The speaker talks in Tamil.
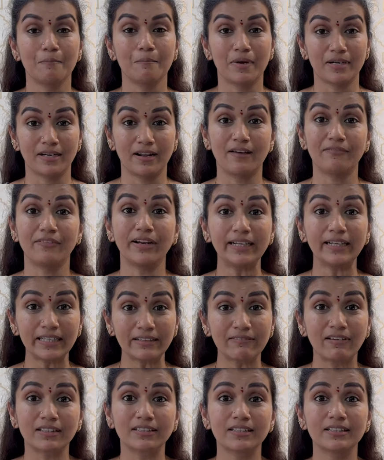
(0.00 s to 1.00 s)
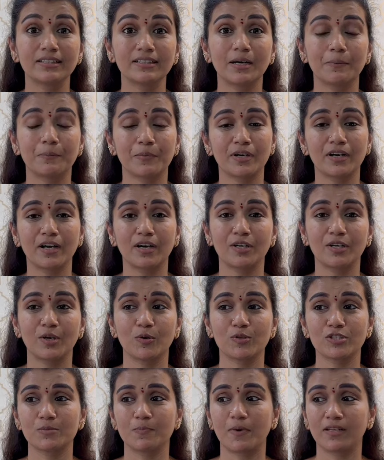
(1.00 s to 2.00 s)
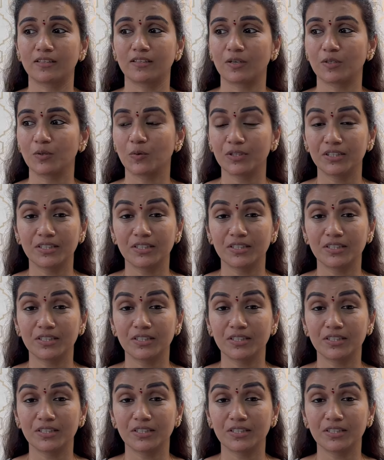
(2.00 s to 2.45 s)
பட் நான் வீட்டுக்கு வந்ததுக்கப்புறம் நான் யோசிச்சு பார்த்தேன் ஐயோ